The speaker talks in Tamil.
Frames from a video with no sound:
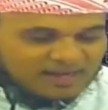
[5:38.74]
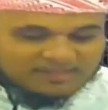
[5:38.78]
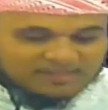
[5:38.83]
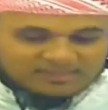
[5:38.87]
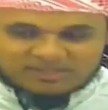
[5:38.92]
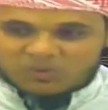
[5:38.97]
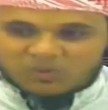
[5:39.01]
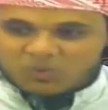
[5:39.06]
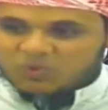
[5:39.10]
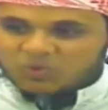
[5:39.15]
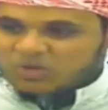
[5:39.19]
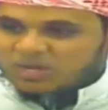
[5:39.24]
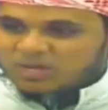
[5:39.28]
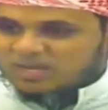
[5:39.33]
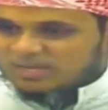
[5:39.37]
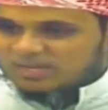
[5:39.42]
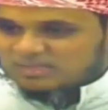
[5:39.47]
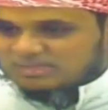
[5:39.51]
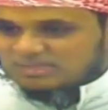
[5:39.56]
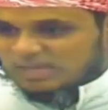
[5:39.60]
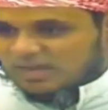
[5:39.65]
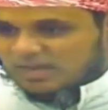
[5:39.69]
அந்த
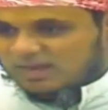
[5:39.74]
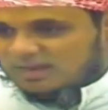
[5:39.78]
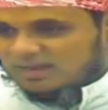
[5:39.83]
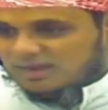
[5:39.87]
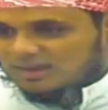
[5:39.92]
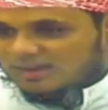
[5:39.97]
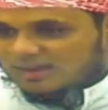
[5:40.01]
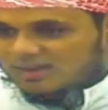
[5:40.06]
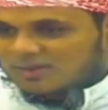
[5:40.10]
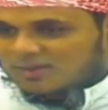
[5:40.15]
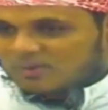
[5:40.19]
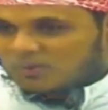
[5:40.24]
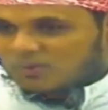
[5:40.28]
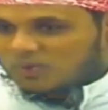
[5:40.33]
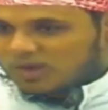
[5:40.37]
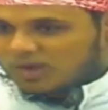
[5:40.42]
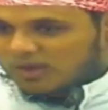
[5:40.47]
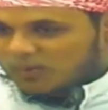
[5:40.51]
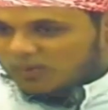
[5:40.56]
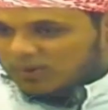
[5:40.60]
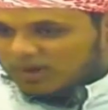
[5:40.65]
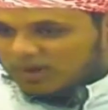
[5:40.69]
உருக்கத்தால்
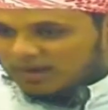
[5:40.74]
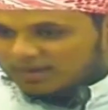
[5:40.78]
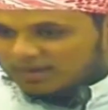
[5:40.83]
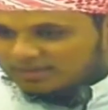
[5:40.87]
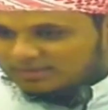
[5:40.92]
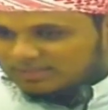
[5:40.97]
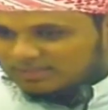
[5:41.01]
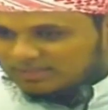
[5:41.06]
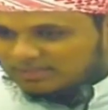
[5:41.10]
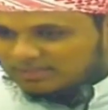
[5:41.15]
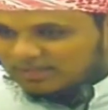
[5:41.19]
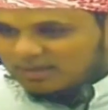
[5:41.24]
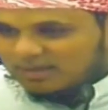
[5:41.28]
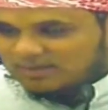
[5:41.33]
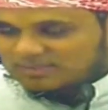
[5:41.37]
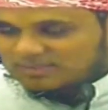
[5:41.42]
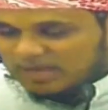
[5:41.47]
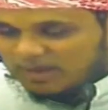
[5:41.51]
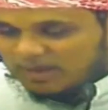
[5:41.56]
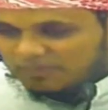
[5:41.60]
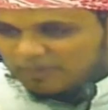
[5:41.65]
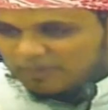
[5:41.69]
உணவுகளை திங்க
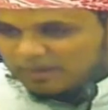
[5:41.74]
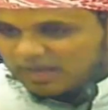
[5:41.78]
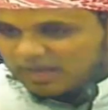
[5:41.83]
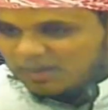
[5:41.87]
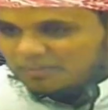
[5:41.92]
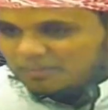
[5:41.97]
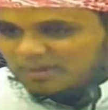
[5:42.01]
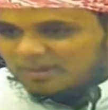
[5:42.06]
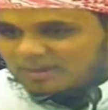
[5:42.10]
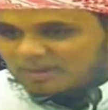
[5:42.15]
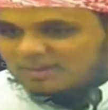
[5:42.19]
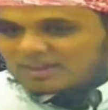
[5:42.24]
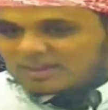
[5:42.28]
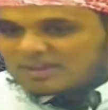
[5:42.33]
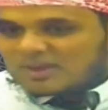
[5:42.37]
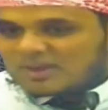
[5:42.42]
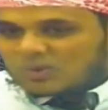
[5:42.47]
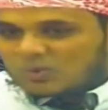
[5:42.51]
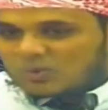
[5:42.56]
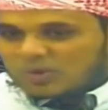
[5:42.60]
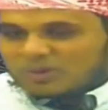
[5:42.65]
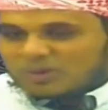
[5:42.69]
சாப்பிடாமல்
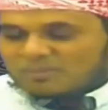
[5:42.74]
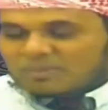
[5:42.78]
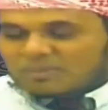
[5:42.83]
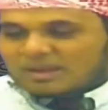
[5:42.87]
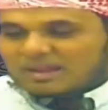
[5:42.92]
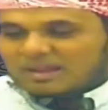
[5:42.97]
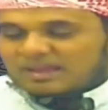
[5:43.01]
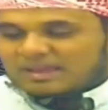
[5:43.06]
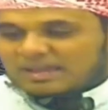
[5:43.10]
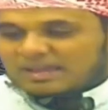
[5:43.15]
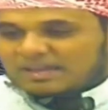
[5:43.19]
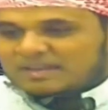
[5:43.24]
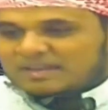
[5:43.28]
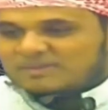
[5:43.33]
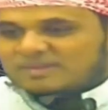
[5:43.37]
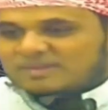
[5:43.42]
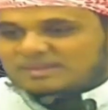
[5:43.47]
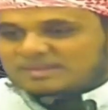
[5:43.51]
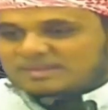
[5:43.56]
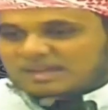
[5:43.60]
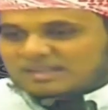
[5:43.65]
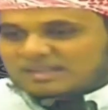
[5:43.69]
உடம்பிலே கறி
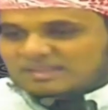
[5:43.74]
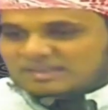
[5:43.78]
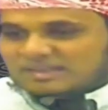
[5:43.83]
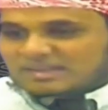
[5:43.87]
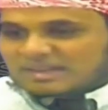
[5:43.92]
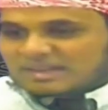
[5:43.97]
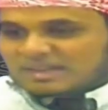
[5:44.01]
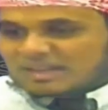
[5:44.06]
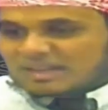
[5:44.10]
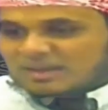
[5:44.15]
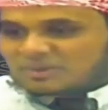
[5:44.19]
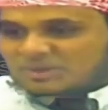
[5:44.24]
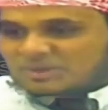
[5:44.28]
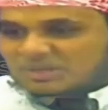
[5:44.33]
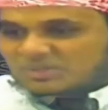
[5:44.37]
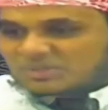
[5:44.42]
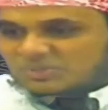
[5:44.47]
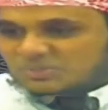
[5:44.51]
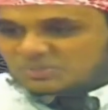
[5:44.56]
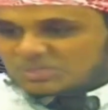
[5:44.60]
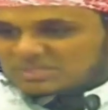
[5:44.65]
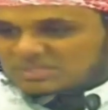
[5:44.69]
வைக்காது என்று அல்லாஹுடைய
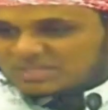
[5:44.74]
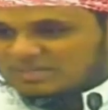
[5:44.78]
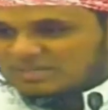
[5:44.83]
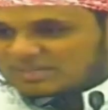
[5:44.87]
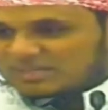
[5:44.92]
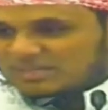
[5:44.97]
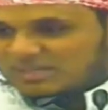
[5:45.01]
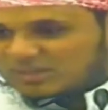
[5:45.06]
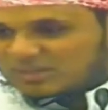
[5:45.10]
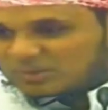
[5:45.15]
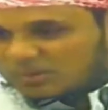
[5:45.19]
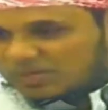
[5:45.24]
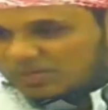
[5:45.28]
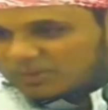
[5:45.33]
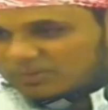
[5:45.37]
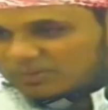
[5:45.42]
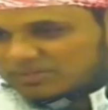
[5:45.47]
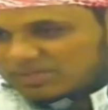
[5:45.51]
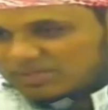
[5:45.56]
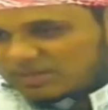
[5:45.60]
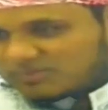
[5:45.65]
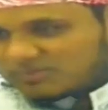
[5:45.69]
தூது சொல்லல்லாஹ்
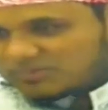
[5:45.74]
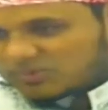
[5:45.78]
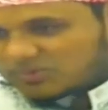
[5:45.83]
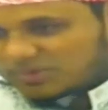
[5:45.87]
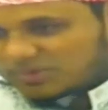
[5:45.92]
வலிவசல்லம்